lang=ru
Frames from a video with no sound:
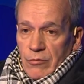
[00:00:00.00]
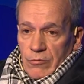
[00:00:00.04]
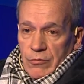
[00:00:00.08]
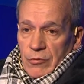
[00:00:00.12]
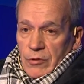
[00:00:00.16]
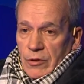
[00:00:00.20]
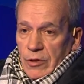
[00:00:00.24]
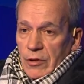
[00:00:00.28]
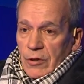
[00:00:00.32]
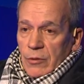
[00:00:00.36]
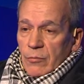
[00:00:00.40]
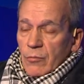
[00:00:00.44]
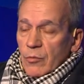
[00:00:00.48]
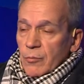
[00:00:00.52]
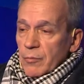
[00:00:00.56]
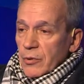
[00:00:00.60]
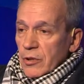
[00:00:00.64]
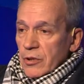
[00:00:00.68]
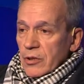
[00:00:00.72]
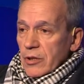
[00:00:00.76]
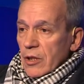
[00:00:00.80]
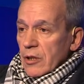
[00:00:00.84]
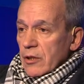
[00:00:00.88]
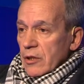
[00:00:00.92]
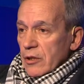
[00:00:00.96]
вот к этому
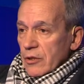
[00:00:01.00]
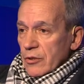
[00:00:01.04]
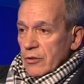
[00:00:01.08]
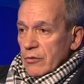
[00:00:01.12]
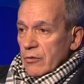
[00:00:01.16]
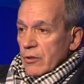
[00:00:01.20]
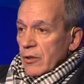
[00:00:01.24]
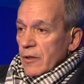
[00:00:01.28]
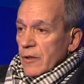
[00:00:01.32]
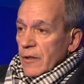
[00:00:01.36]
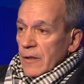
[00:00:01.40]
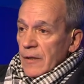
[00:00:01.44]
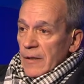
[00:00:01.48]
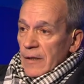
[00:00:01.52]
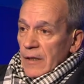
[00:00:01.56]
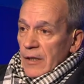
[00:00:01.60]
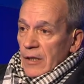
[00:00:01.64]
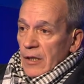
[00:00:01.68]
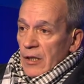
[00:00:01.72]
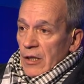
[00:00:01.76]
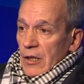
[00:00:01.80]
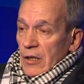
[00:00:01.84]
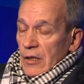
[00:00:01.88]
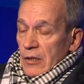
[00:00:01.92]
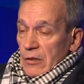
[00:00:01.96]
персонажу. Э,
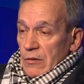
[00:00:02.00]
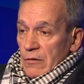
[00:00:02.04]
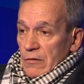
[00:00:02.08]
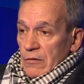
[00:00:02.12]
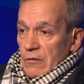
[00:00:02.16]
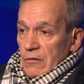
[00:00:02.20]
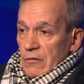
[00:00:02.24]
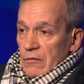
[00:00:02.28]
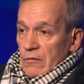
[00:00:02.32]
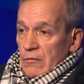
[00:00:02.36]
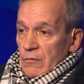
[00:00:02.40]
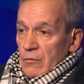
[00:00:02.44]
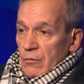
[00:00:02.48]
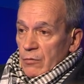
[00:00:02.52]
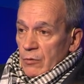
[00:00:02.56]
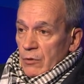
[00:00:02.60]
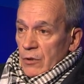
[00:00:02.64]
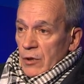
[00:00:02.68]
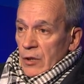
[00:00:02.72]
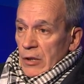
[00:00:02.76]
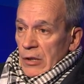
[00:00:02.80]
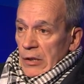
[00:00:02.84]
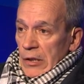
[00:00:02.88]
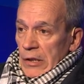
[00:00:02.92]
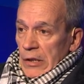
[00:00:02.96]
вот.
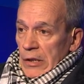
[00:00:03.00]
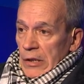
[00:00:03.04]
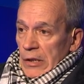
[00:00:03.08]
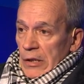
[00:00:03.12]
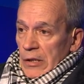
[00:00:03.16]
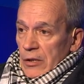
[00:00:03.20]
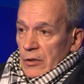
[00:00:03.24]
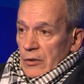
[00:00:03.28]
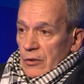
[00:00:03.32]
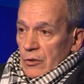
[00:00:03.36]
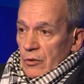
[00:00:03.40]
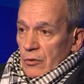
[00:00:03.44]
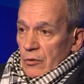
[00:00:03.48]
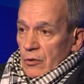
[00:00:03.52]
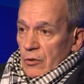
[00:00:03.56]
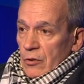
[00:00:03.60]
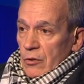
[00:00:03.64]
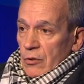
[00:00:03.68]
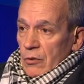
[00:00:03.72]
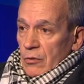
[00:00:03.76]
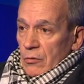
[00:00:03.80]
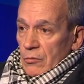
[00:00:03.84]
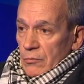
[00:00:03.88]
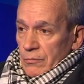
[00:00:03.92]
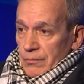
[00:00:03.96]

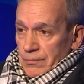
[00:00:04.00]
Но,